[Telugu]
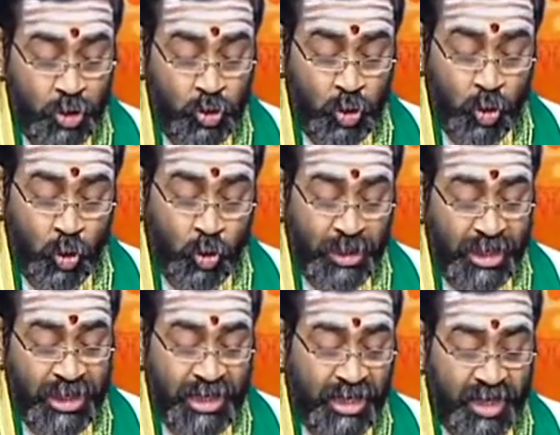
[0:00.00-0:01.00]

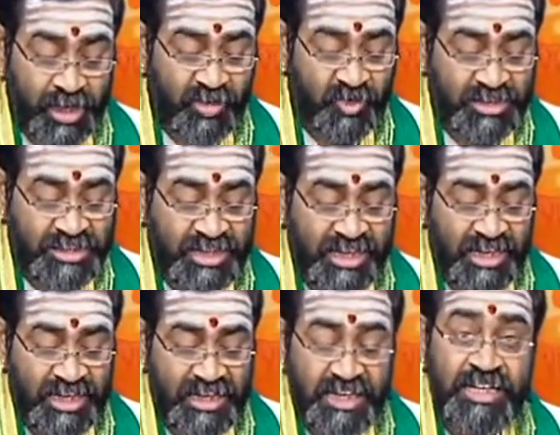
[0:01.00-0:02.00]
ఇందులోనే కానవచ్చే
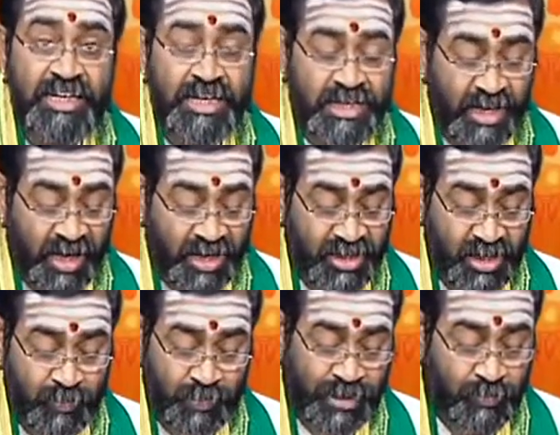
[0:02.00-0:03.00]
ఇన్నిటా
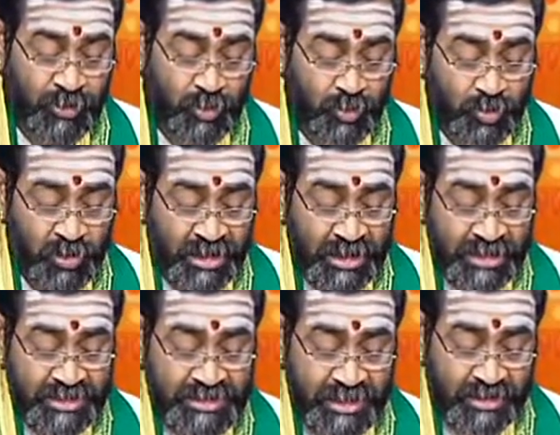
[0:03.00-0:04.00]
నీ మహిమలు
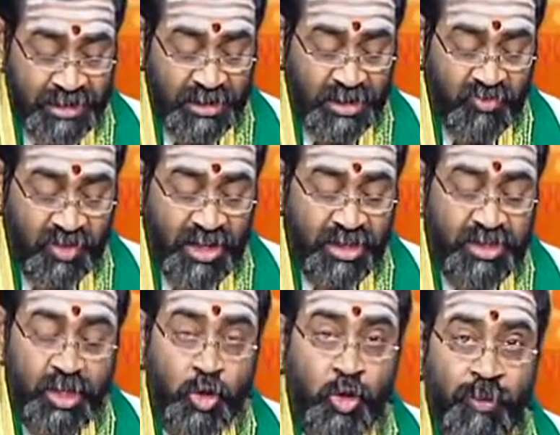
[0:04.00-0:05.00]
చెంది నీవే
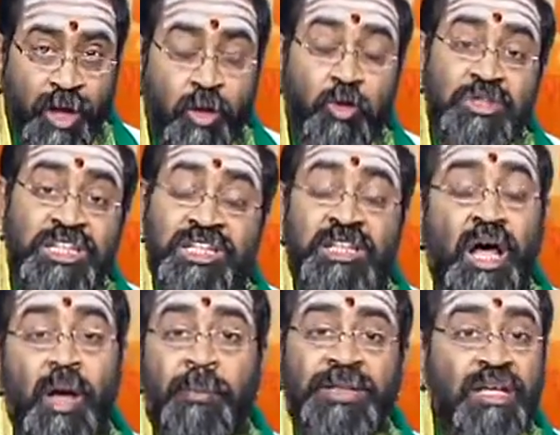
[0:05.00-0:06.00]
దిక్కు మాకు
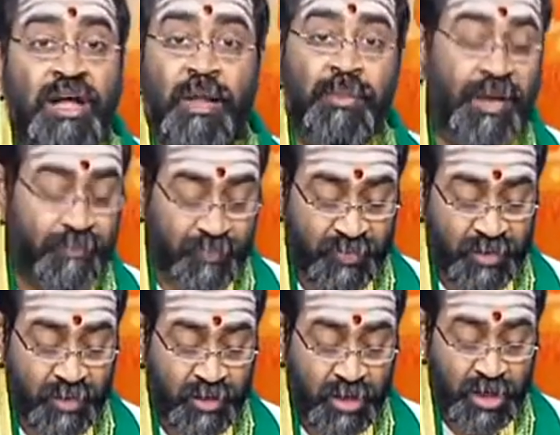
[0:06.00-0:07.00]
సీతాపతి రామ
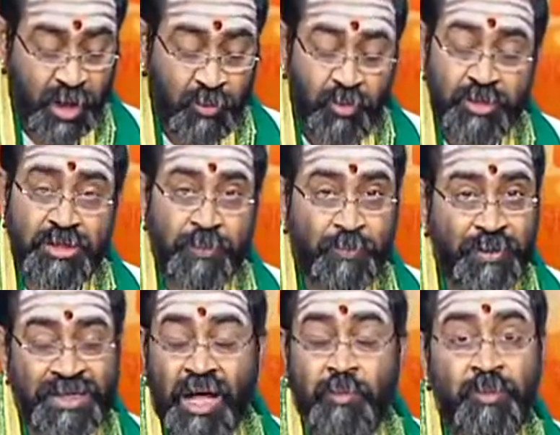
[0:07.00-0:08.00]
రామమూర్తి
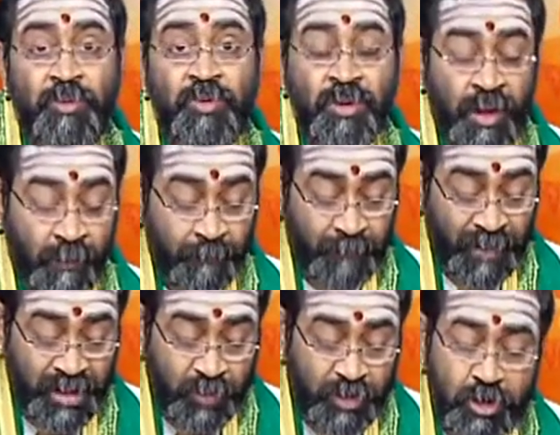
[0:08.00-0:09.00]
ప్రతాపము
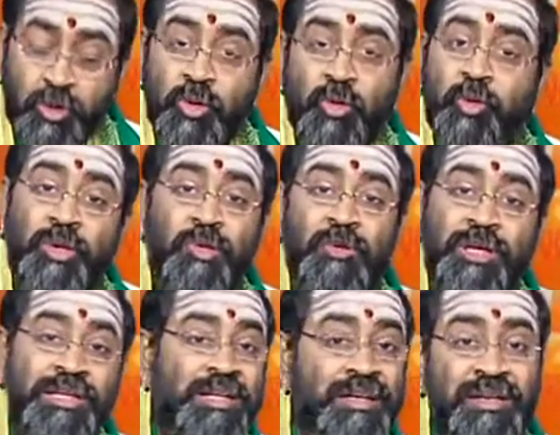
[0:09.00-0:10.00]
మహిమలతో కూడి
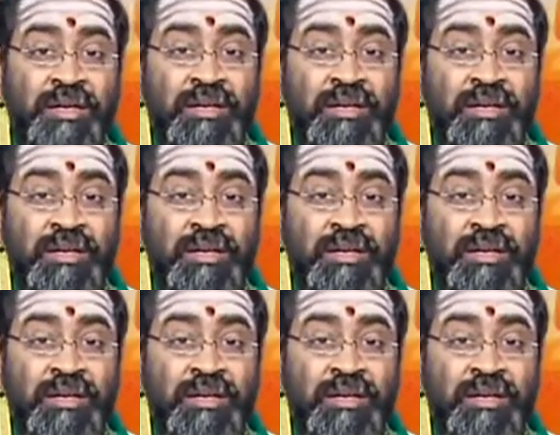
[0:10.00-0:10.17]
ఉన్నది